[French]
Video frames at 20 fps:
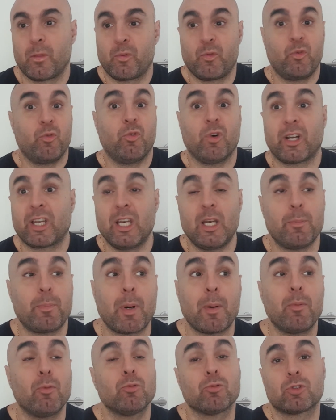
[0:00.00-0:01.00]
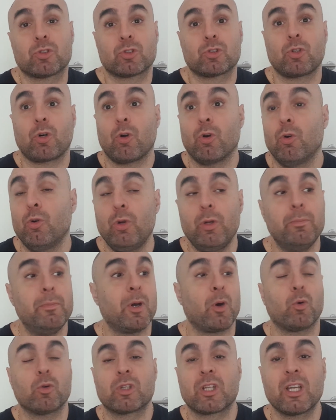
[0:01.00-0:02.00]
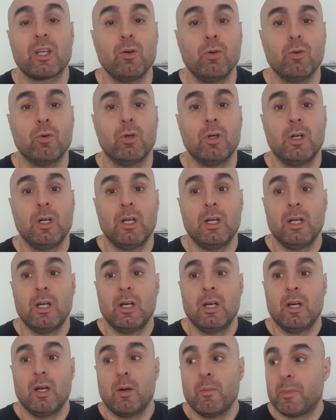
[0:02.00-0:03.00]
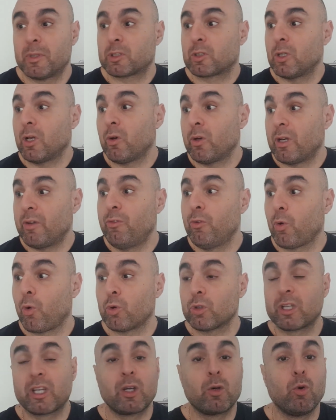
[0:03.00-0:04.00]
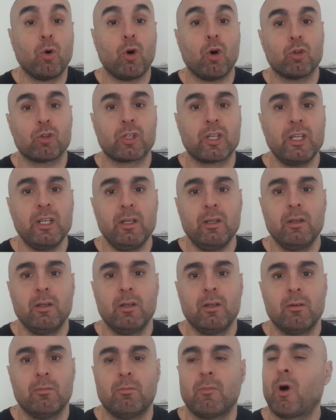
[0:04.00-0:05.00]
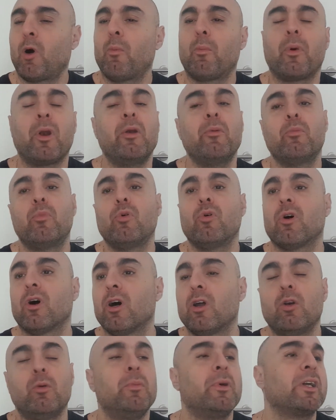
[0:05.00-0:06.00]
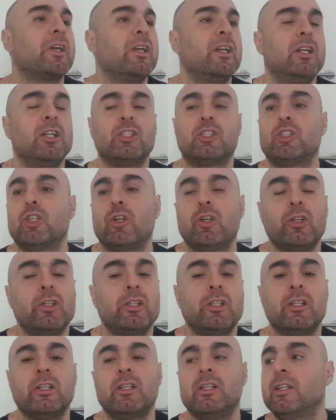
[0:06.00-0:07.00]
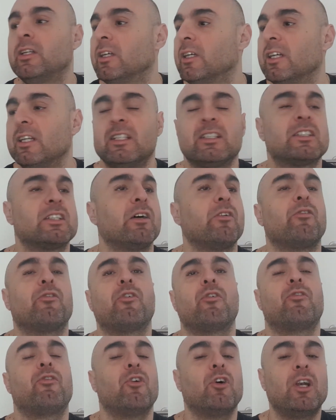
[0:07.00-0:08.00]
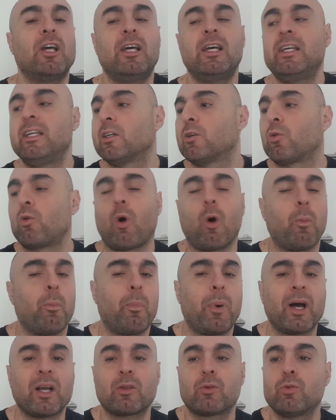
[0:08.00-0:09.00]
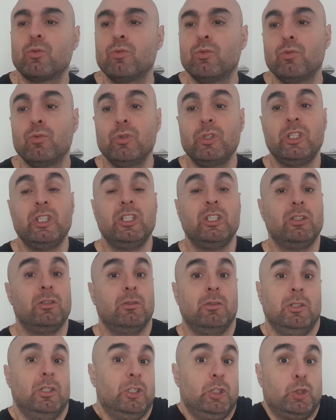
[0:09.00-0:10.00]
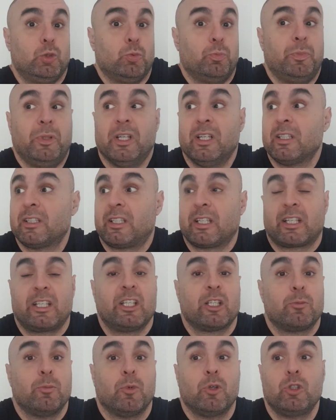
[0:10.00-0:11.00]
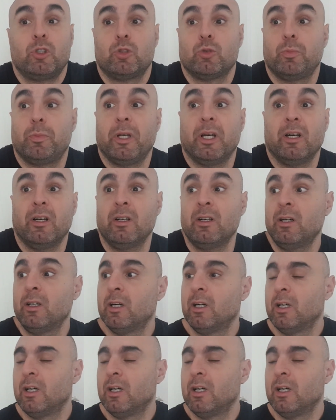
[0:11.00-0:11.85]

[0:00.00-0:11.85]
Tu vois qu'il est pas bon, sors-le et mets Rodrigo. Parce que là, on a vu Rodrigo rentrer bah, en pleine bourre. Hein, le mec, il est jeune et c'est un faux follet. Il court partout. Il, joue bien. Techniquement, il joue bien.